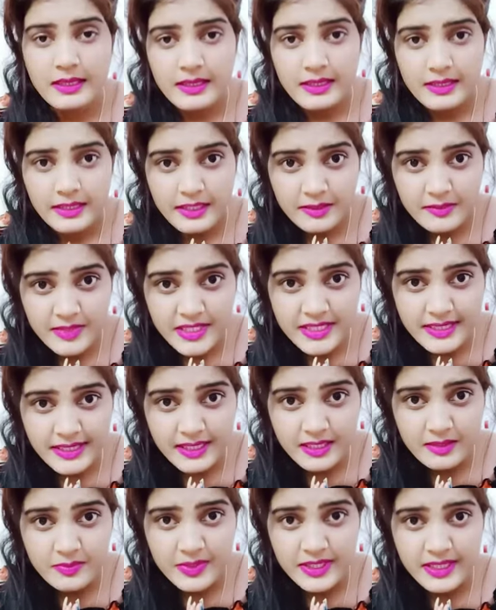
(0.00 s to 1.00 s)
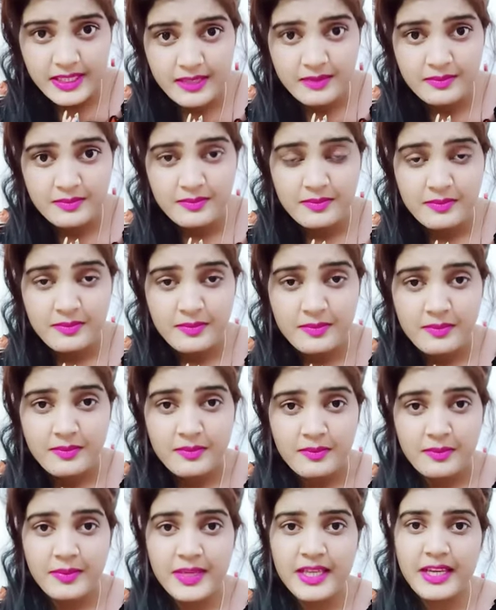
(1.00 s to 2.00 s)
नमस्कार प्रणाम
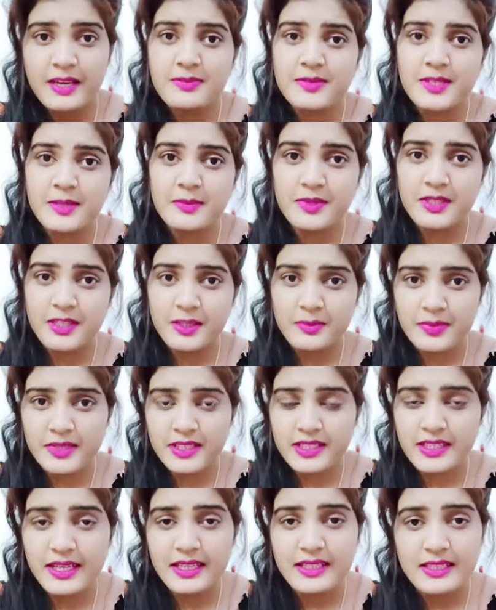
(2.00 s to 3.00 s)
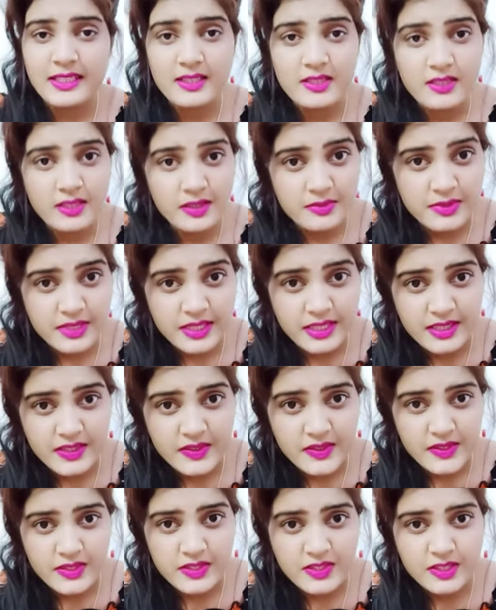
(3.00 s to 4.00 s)
मैं आप सबकी अपनी गायिका अभिनेत्री
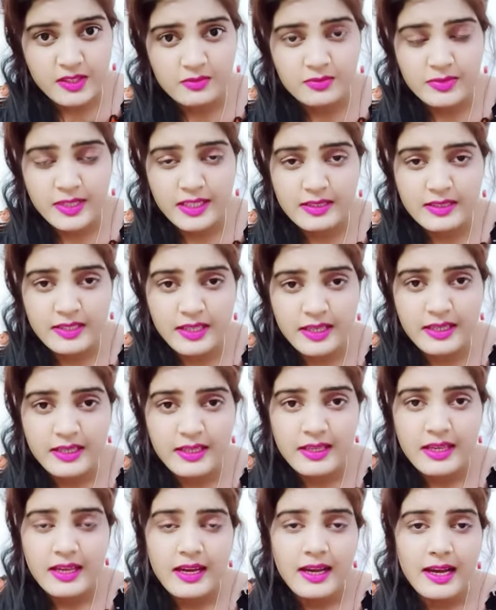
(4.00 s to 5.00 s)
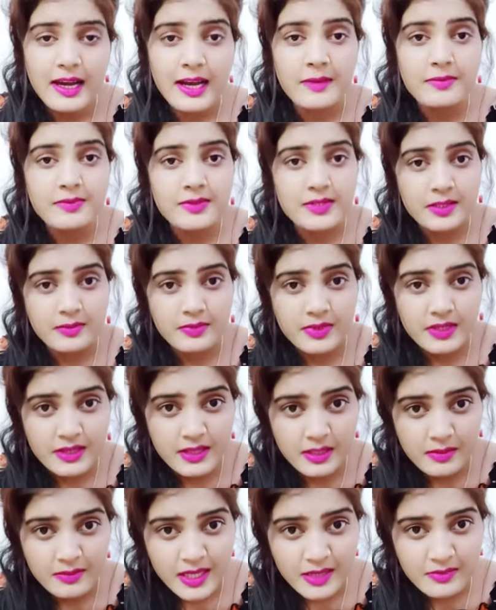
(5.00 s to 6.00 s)
निशा उपाध्याय आप सभी
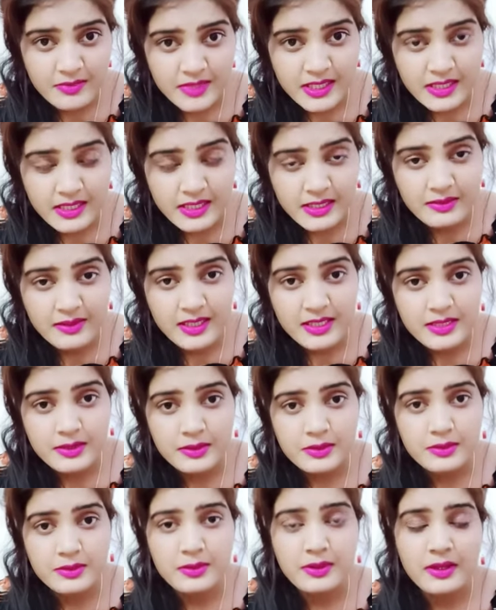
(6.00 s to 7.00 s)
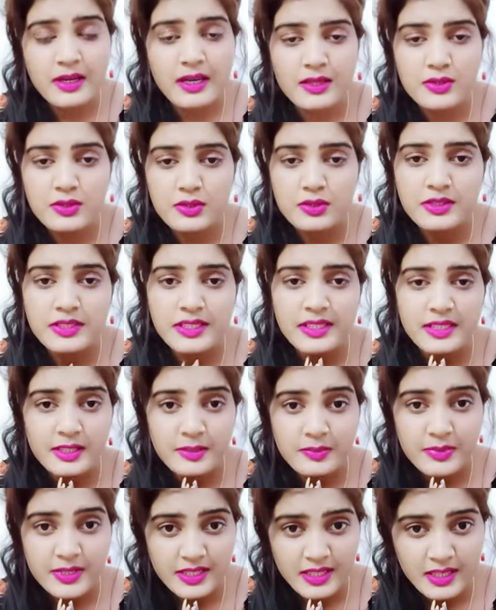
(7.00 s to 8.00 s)
तमाम दिल्ली वासियों को हाथ जोड़ करके
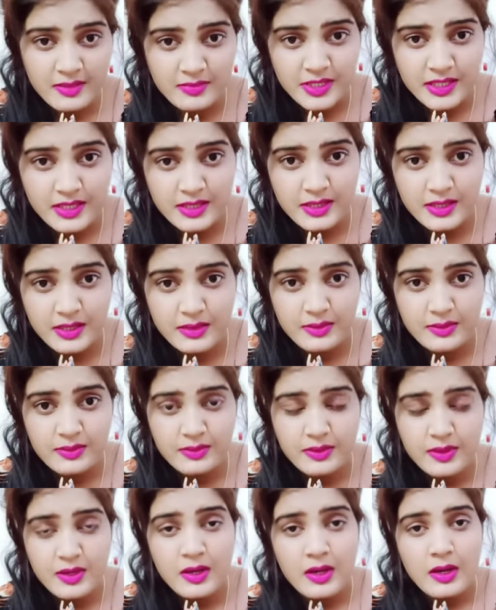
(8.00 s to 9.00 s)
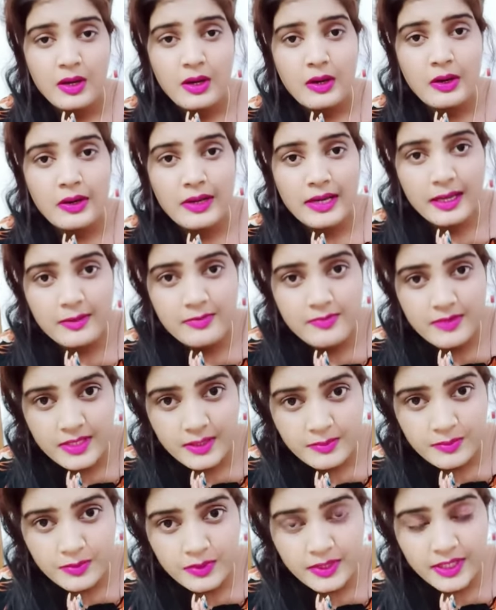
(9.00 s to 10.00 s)
प्रणाम करती हूँ और आप
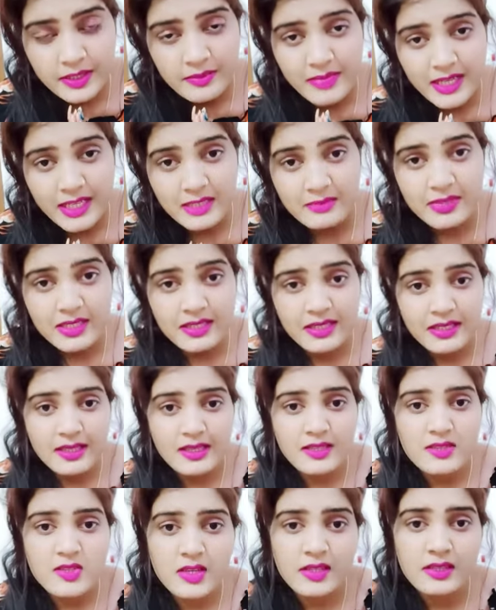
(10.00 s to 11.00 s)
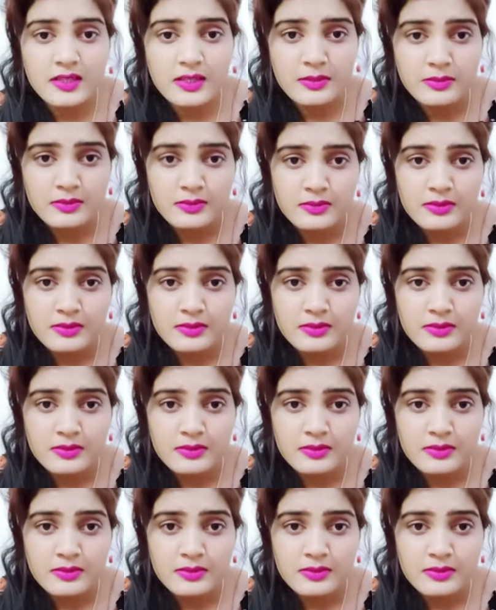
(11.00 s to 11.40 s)
सबको एक बात बताना चाहती हूँ